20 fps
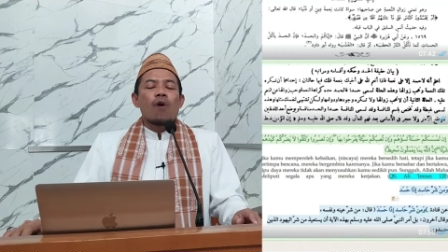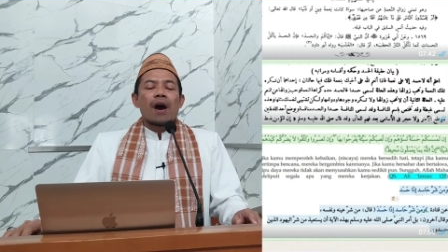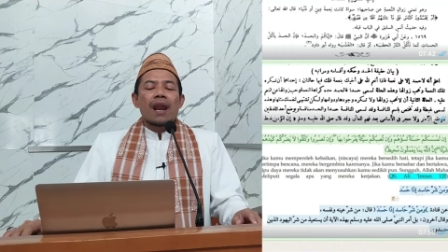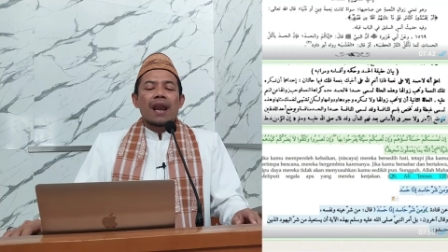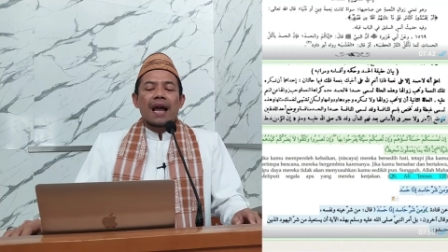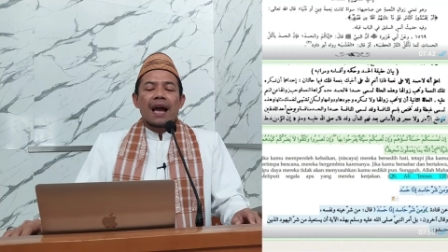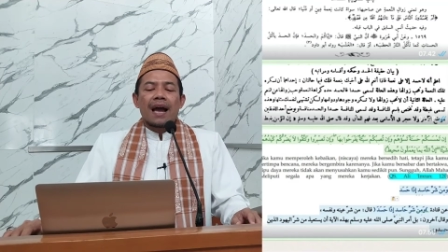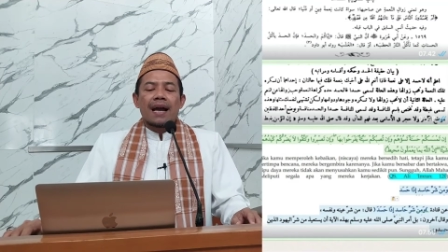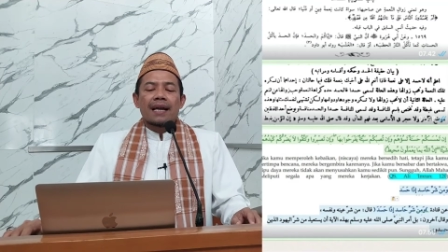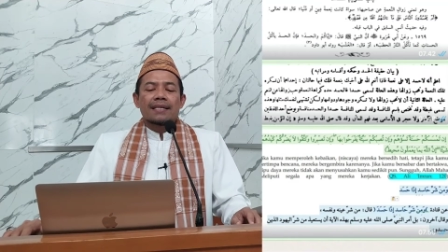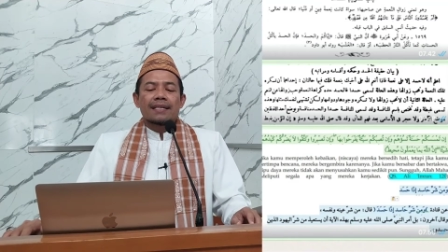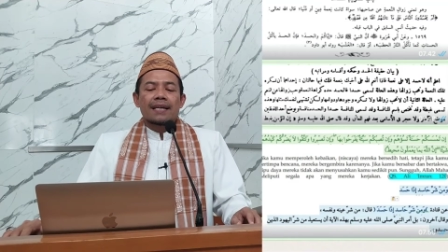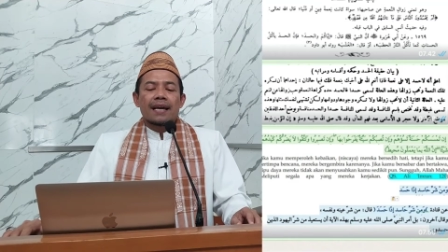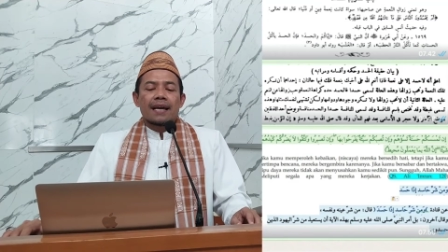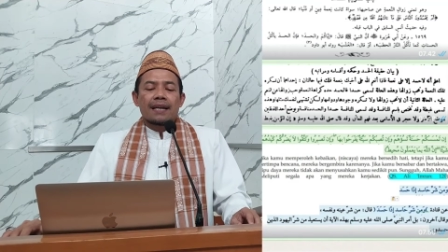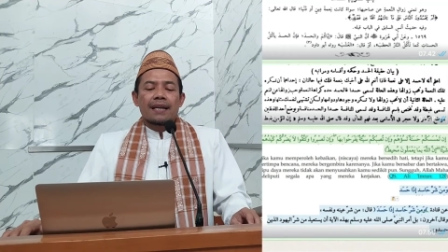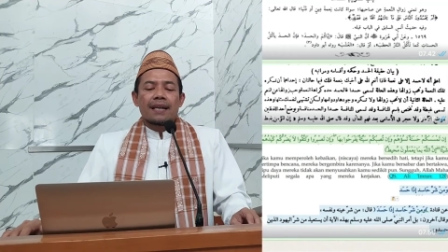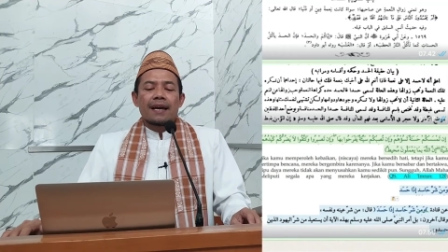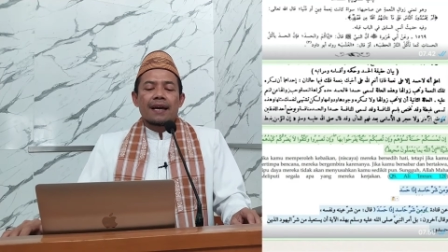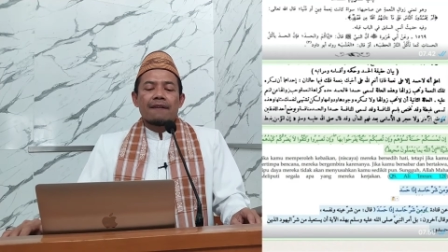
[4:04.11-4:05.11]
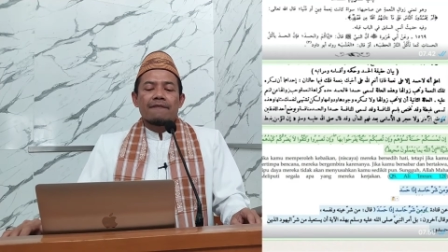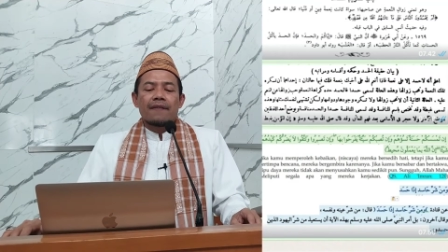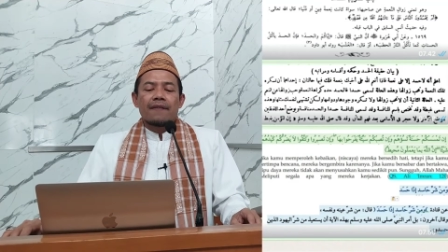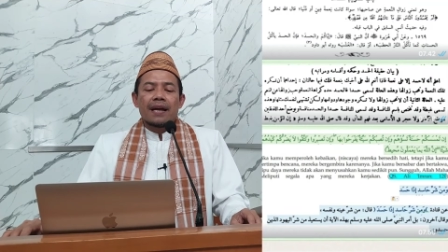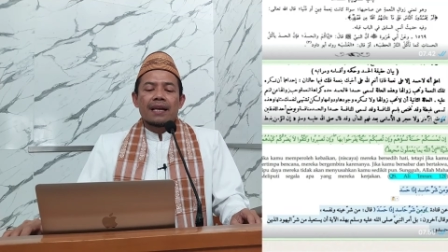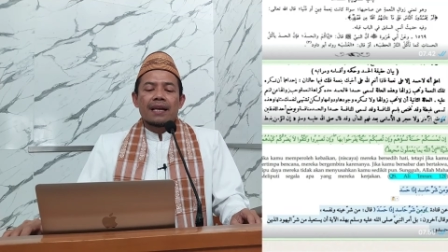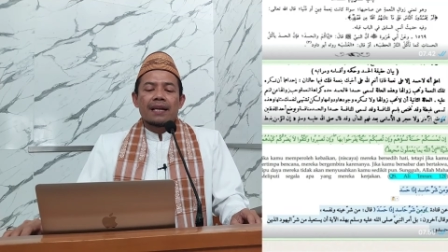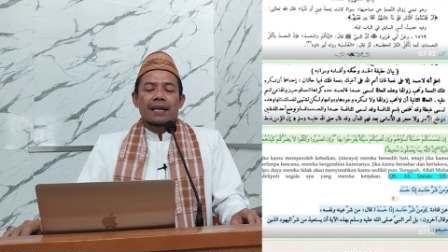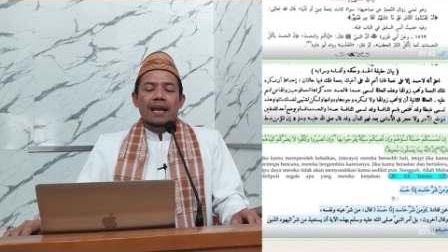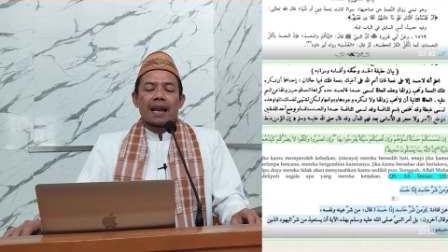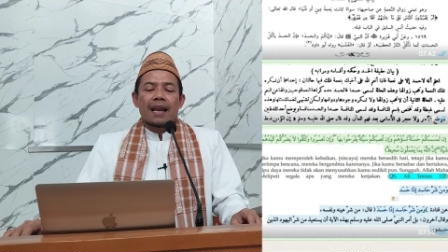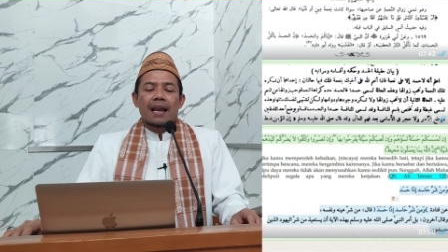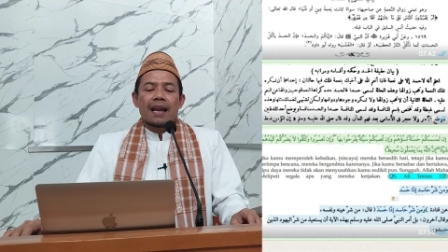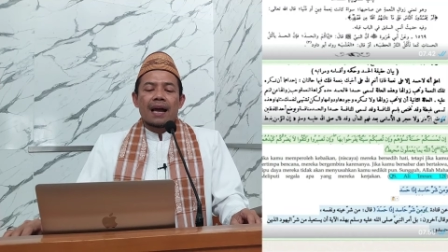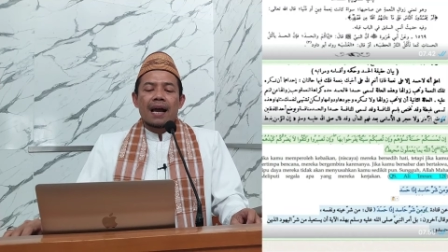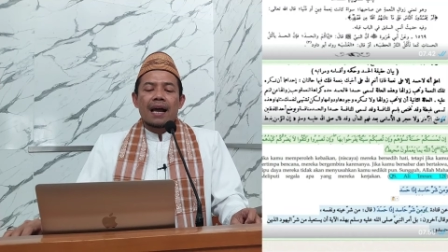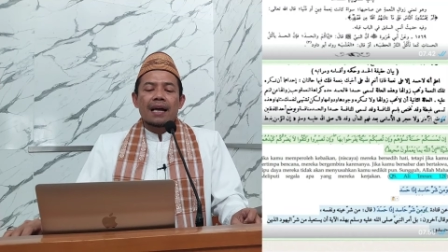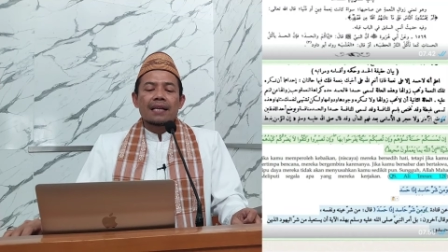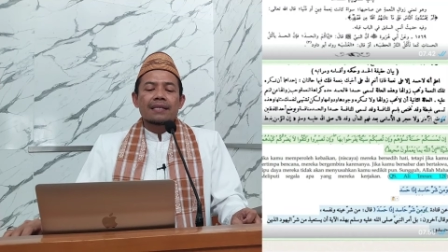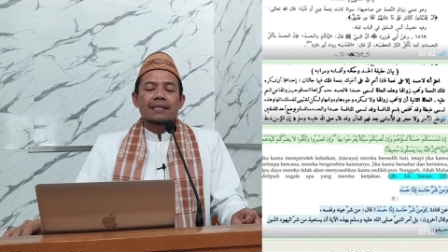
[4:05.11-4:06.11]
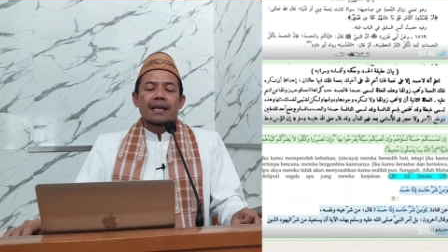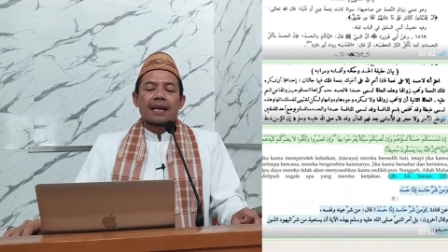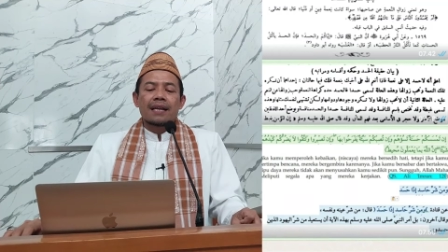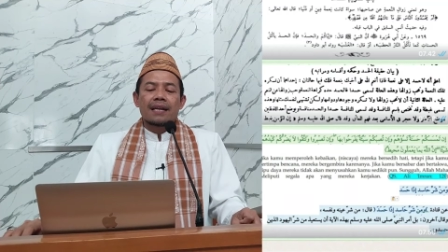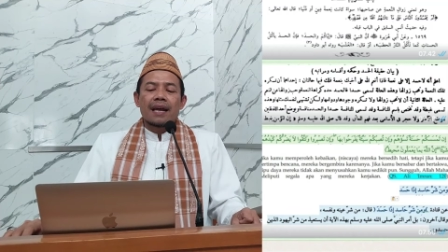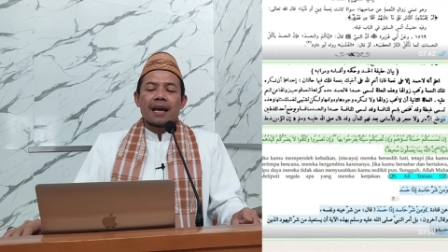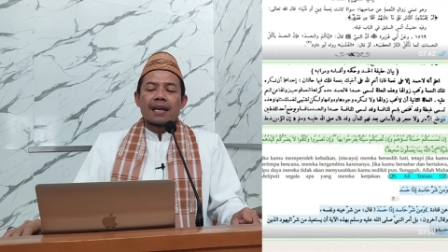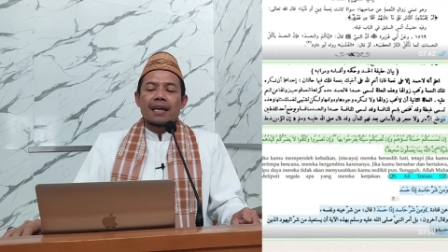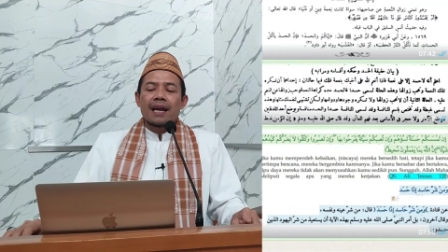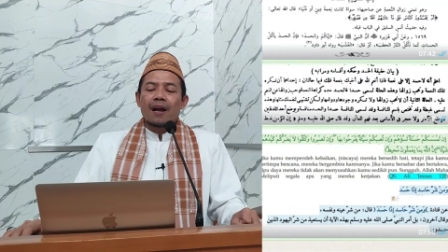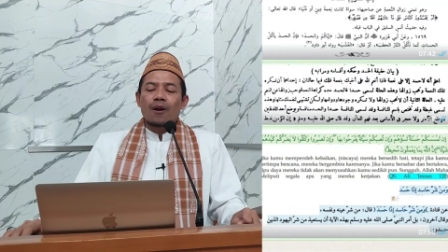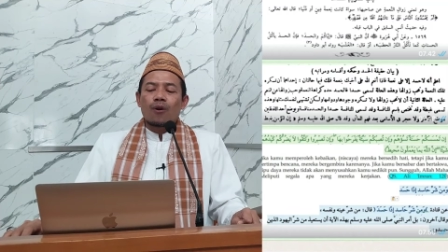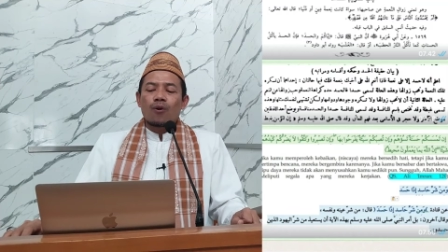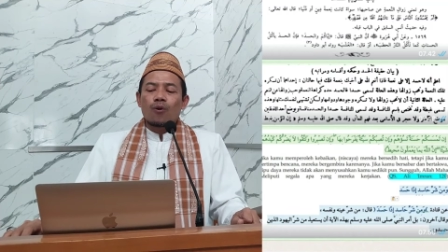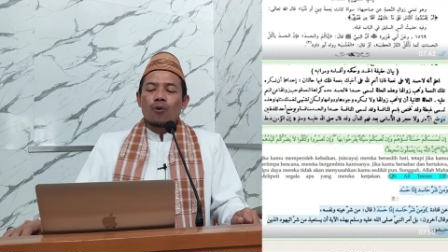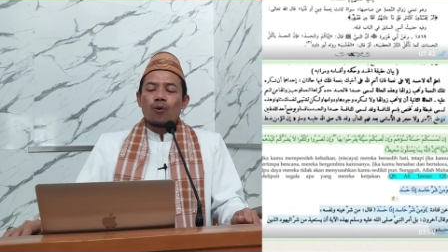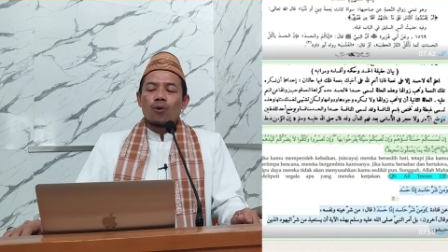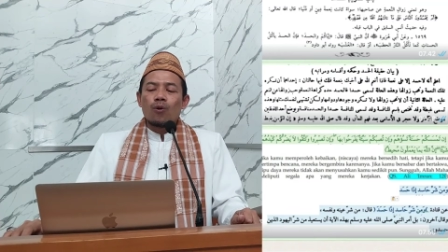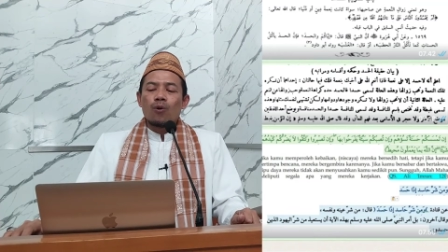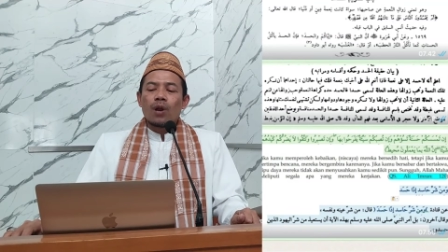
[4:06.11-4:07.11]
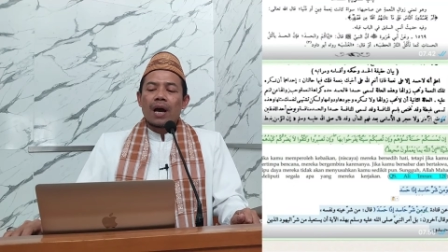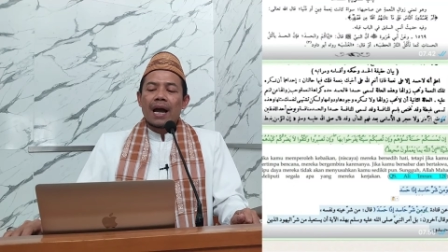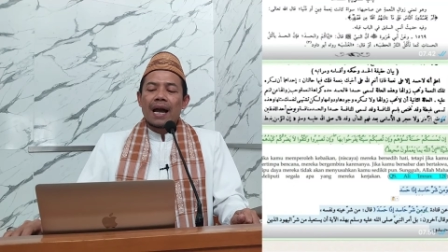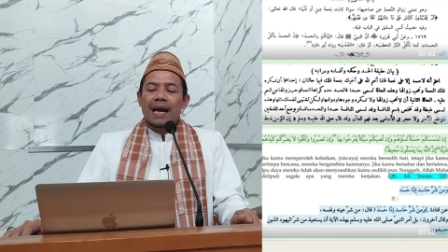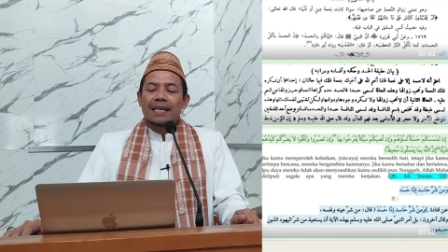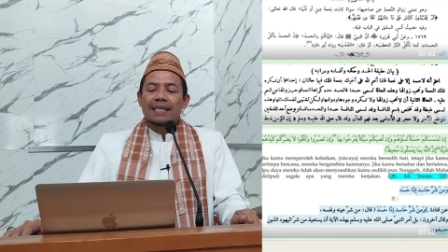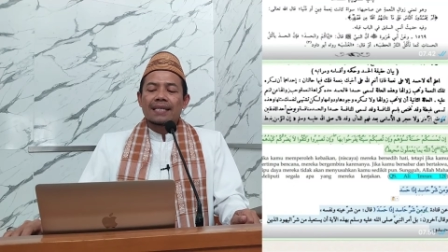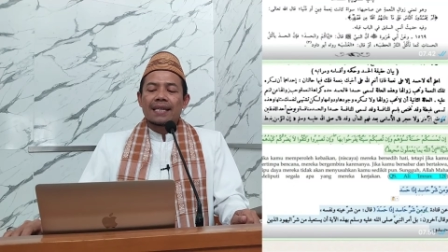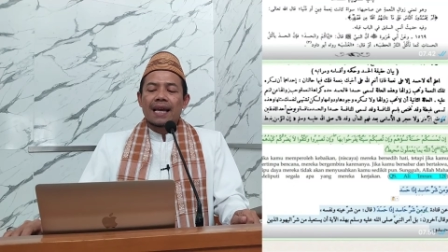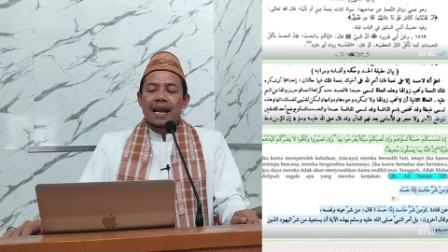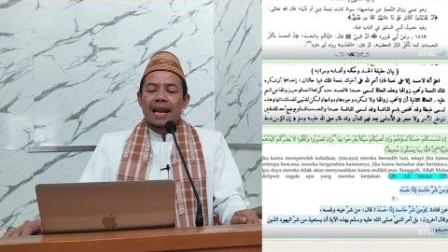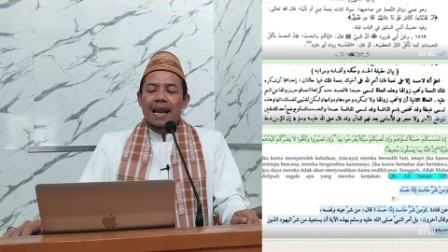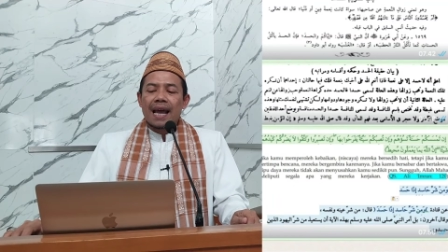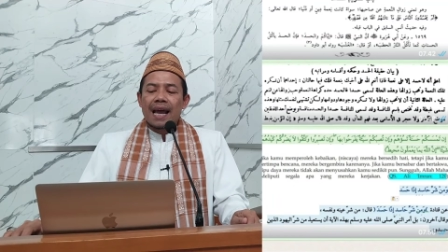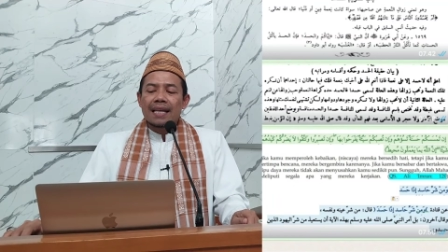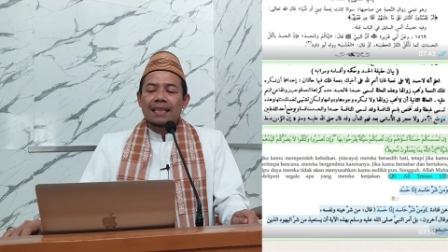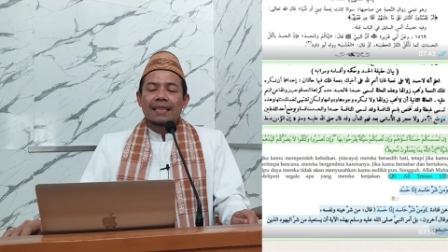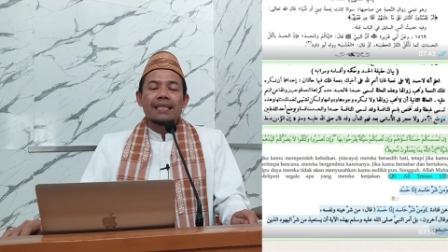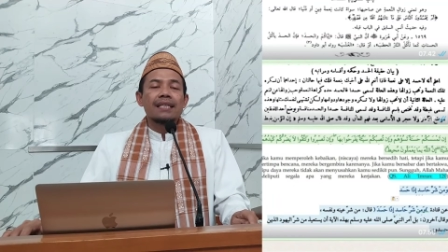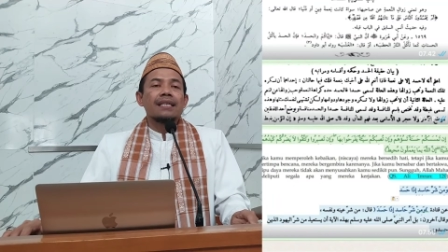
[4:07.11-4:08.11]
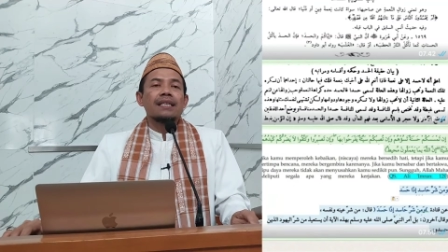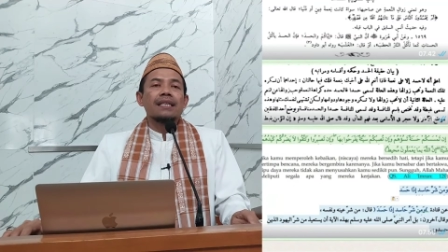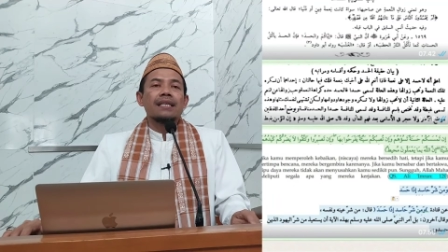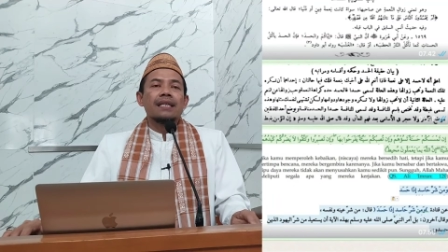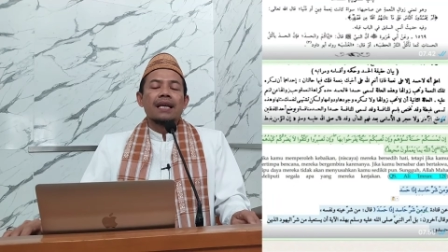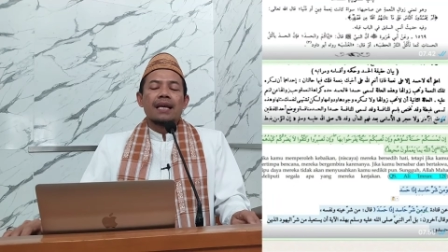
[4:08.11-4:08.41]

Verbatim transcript: wal hasada fa innal hasada yakulul hasanati